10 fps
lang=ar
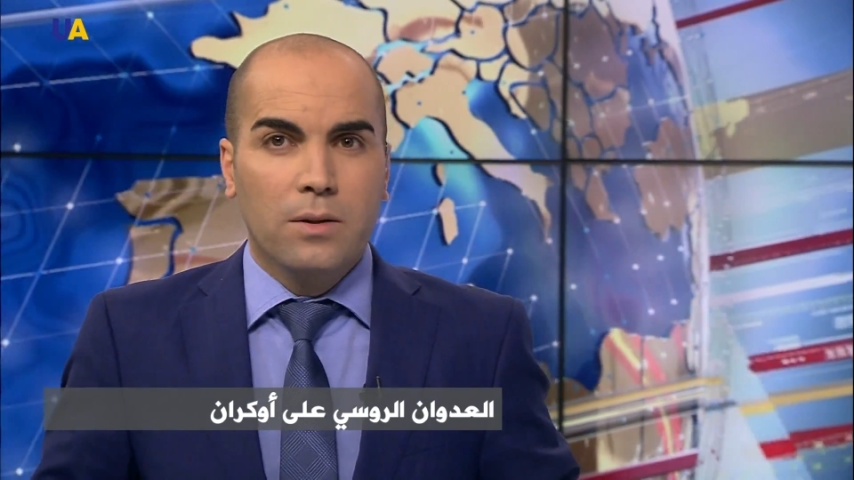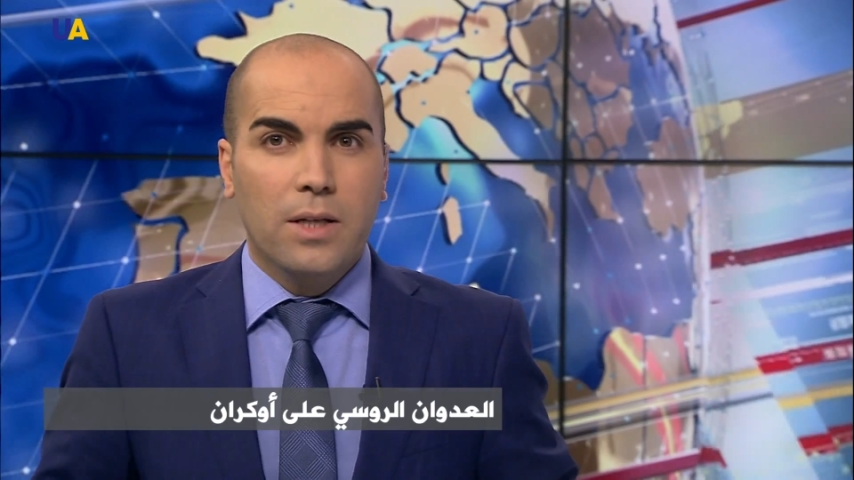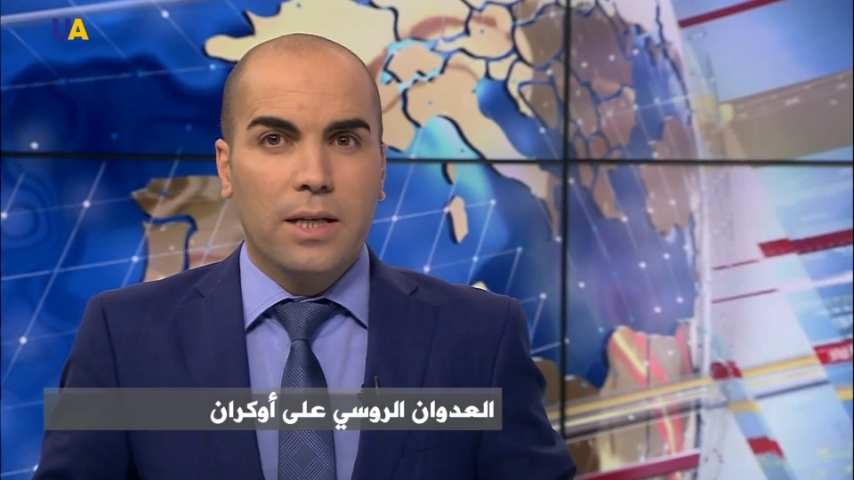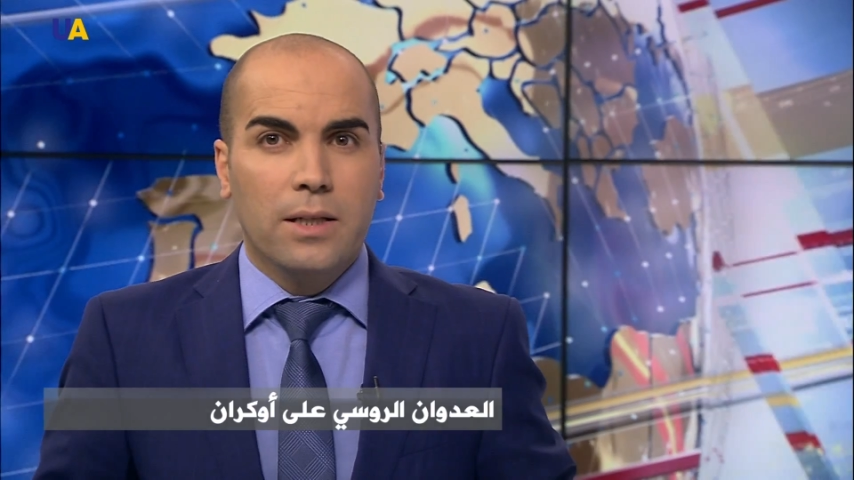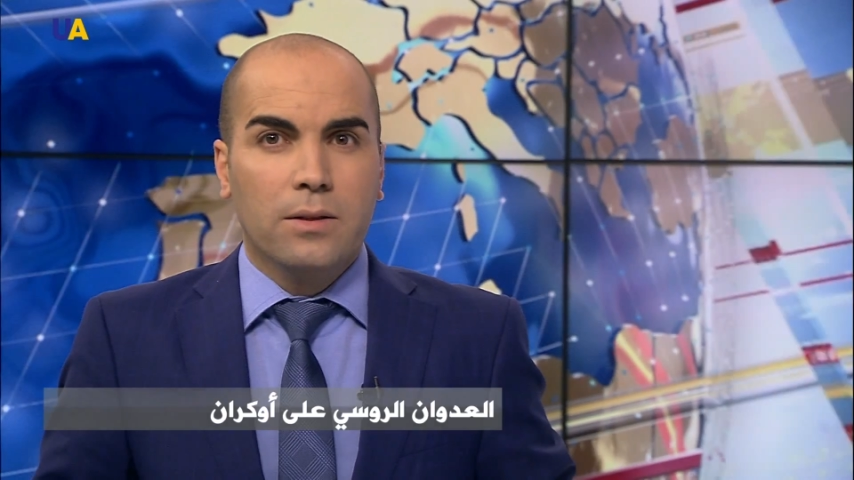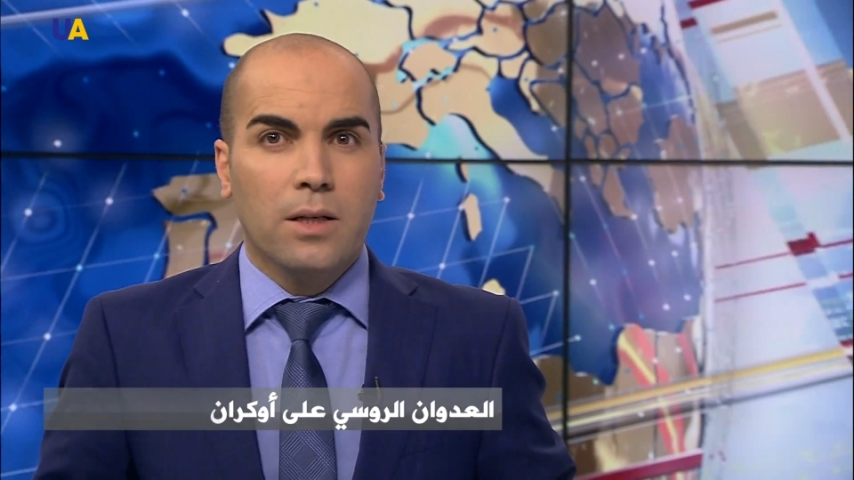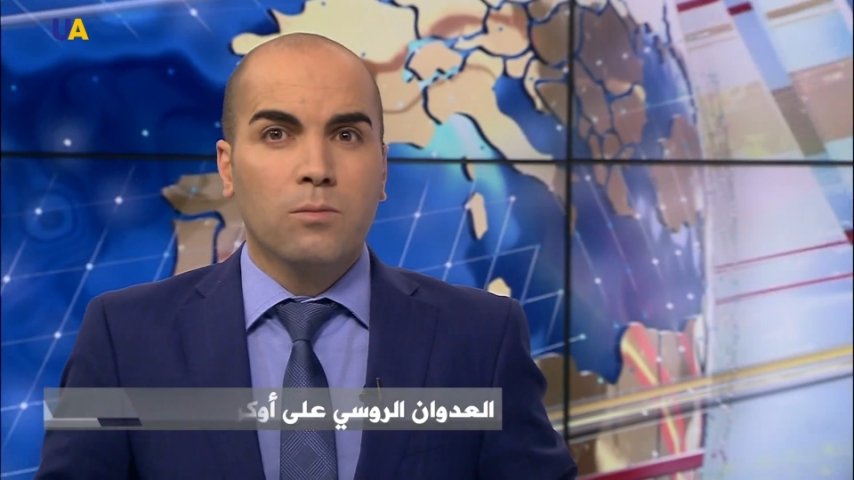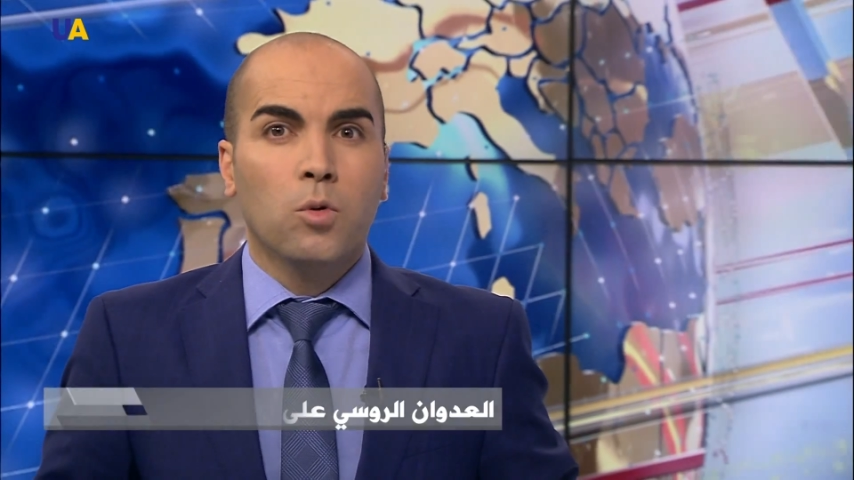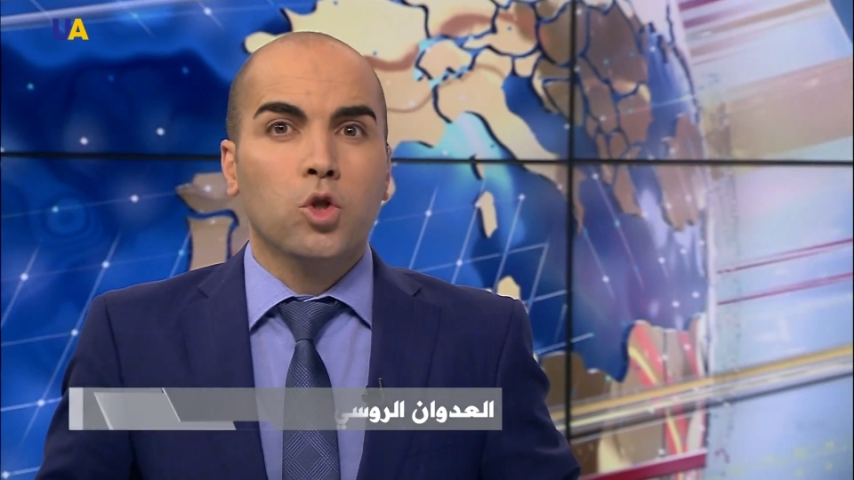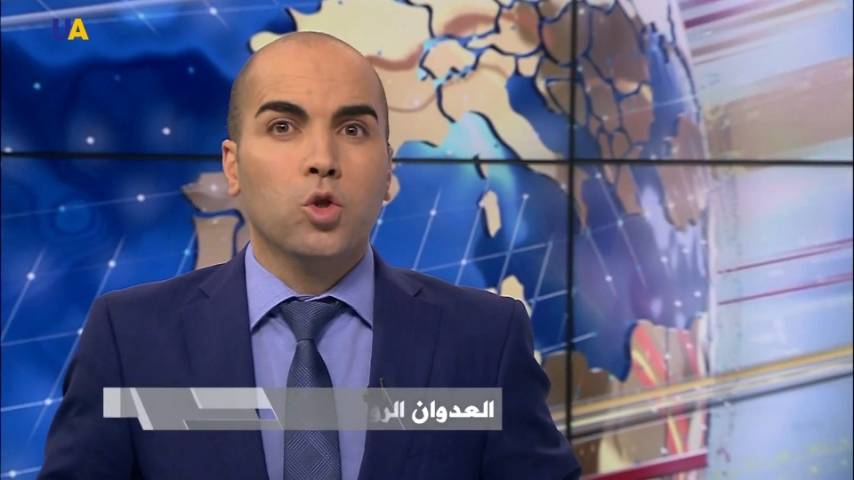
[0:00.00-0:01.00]
داعيه
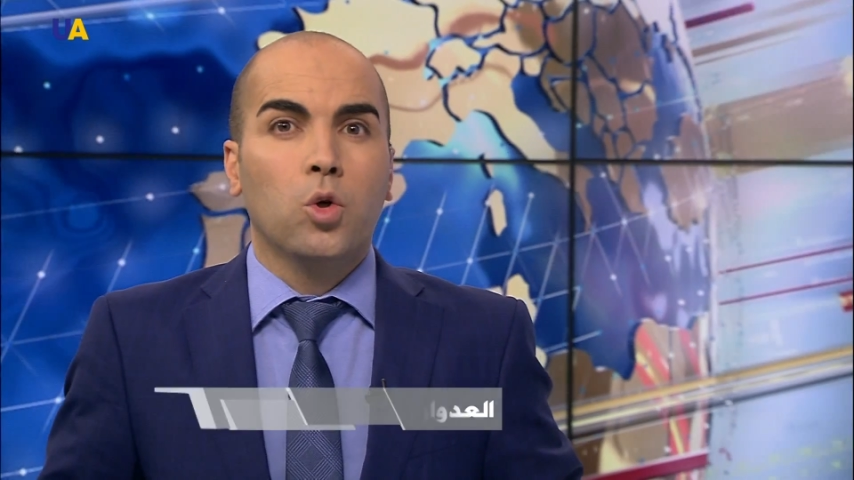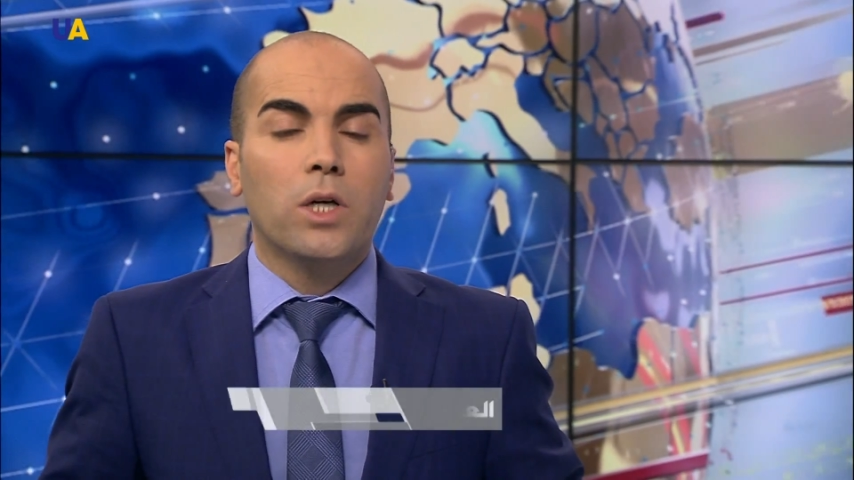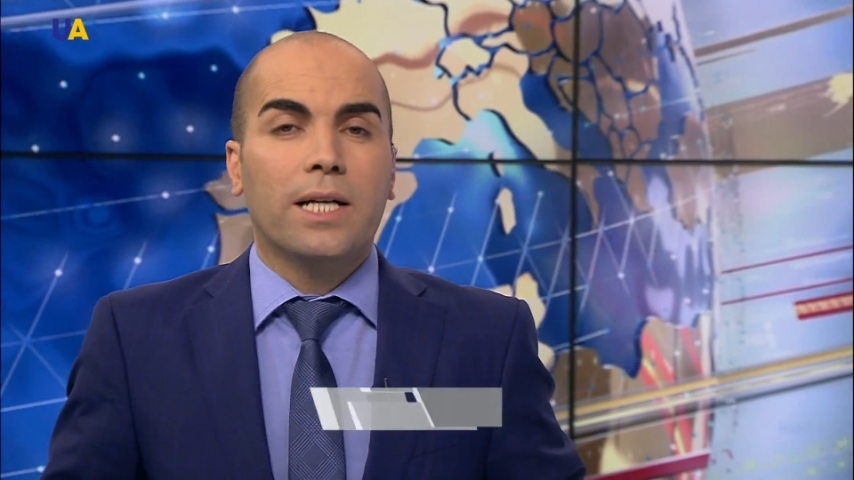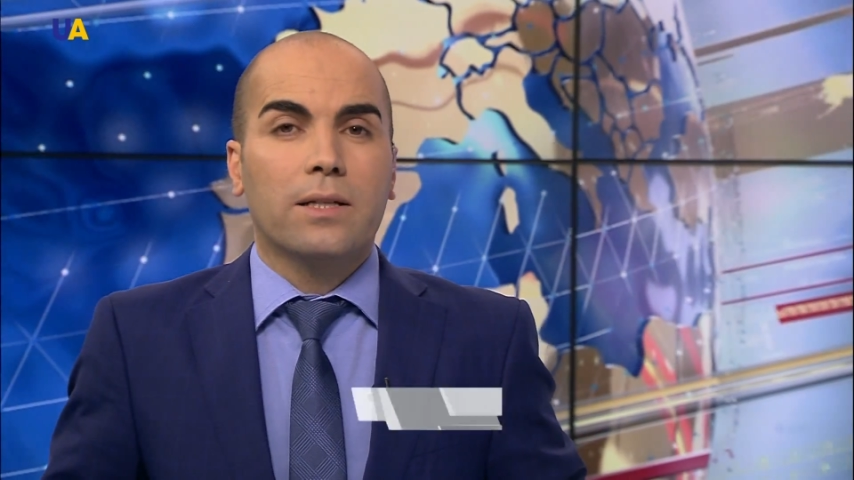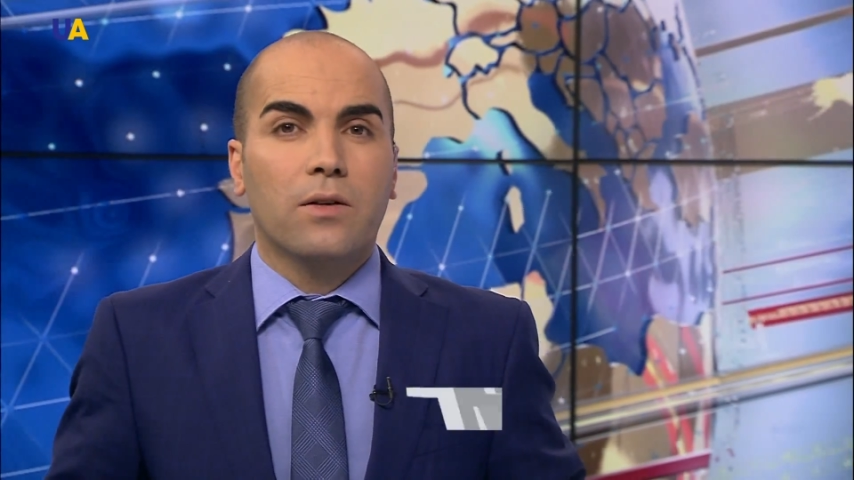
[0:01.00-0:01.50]
موسكو الى